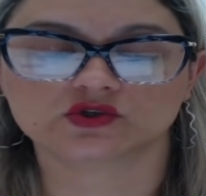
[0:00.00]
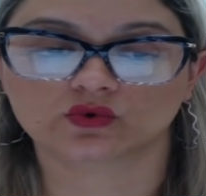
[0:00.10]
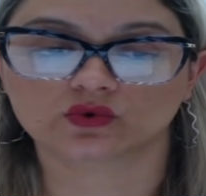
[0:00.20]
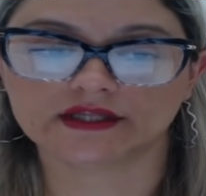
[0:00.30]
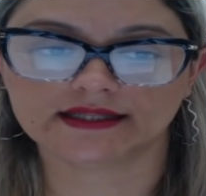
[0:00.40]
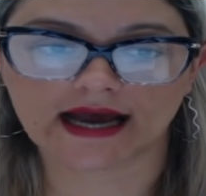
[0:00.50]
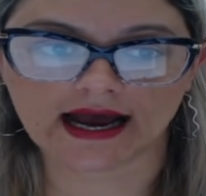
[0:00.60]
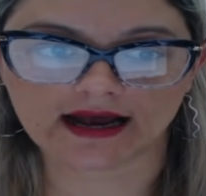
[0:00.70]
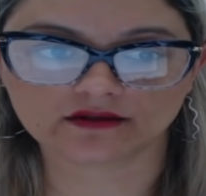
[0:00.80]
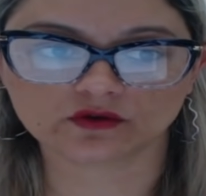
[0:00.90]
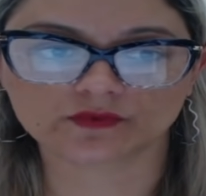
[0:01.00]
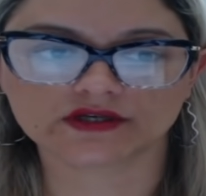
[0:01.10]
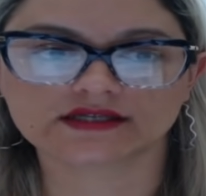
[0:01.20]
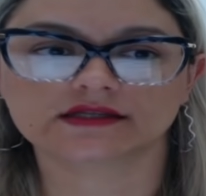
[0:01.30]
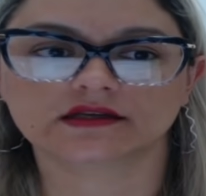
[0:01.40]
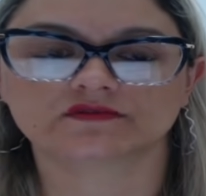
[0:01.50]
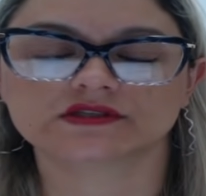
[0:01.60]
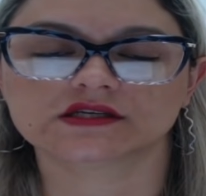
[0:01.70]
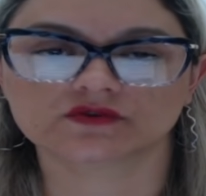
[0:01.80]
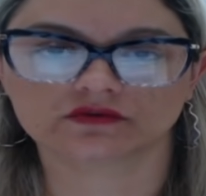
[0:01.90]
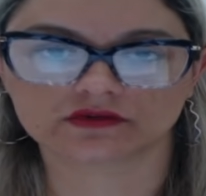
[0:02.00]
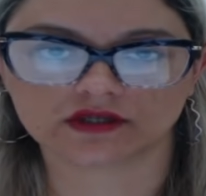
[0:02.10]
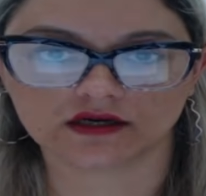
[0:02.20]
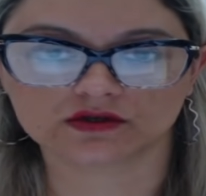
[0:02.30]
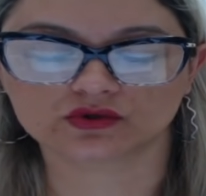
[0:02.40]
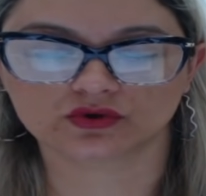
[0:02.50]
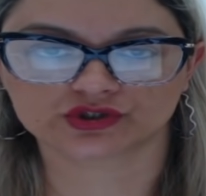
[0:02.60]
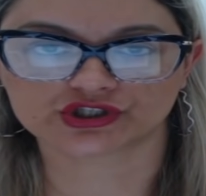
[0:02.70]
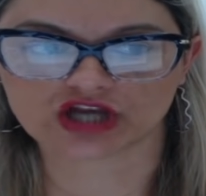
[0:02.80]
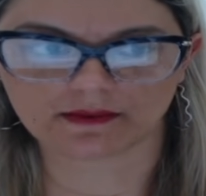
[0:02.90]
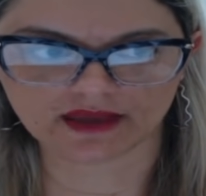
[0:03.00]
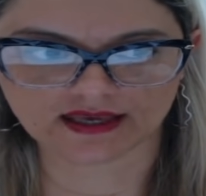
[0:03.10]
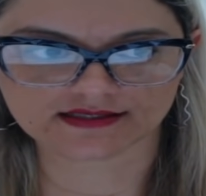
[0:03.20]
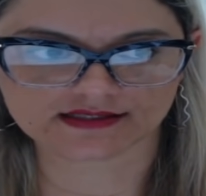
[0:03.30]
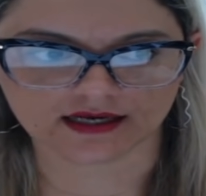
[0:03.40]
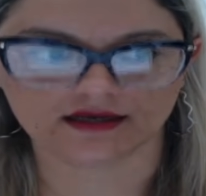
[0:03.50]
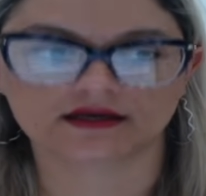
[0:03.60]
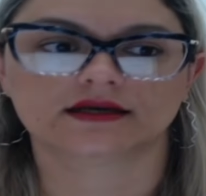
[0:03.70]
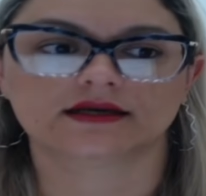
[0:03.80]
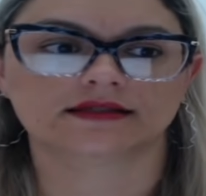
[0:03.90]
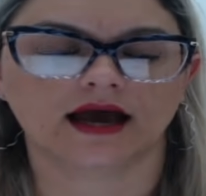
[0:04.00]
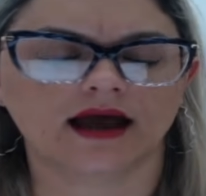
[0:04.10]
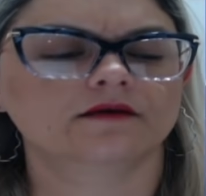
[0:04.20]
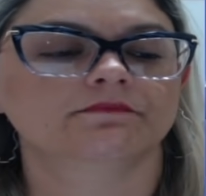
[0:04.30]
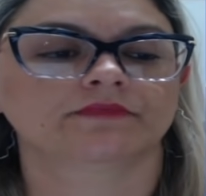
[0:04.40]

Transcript: cuidado, porque senão vocês vão ter dor de cabeça, tá?